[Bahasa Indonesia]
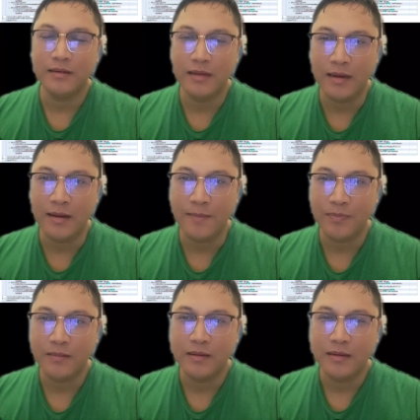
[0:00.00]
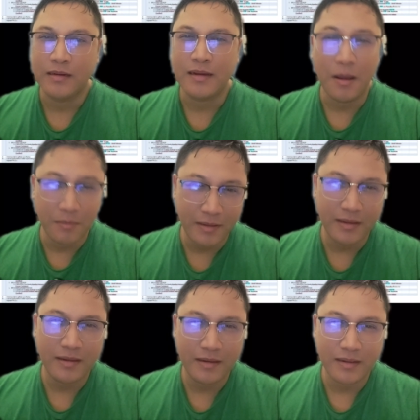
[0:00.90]
Ya,
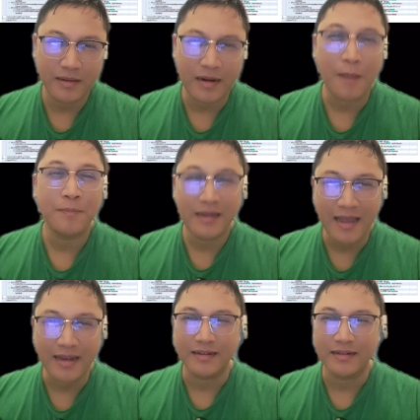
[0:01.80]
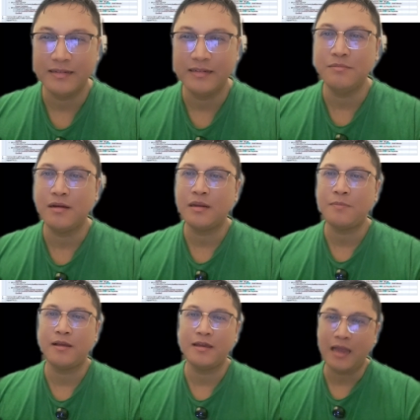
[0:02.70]
kami rapikan di mana
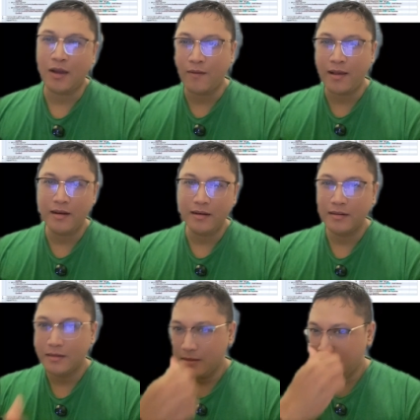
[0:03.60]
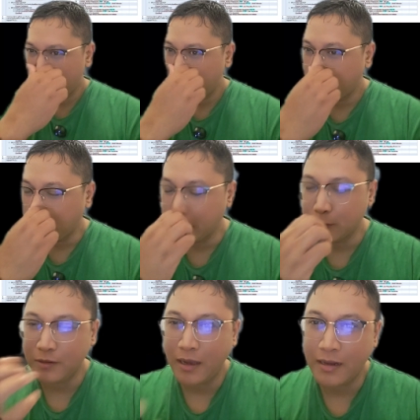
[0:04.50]
bagian awal
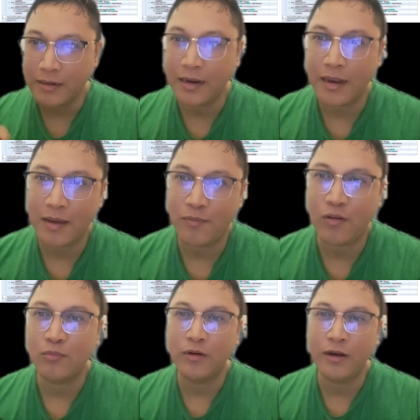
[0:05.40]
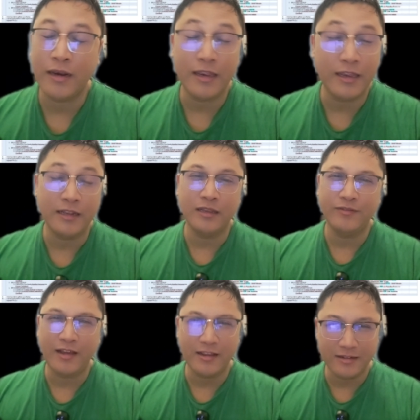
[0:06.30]
tentunya adalah formulir
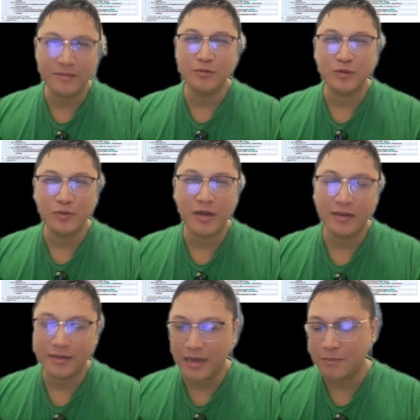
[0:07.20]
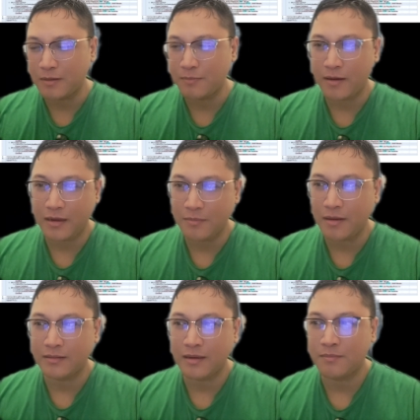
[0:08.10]
identifikasi kebutuhan dengan berbagai
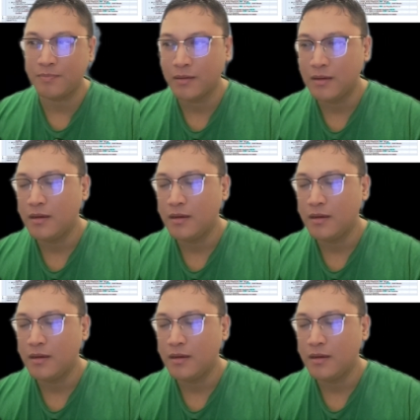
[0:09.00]
macam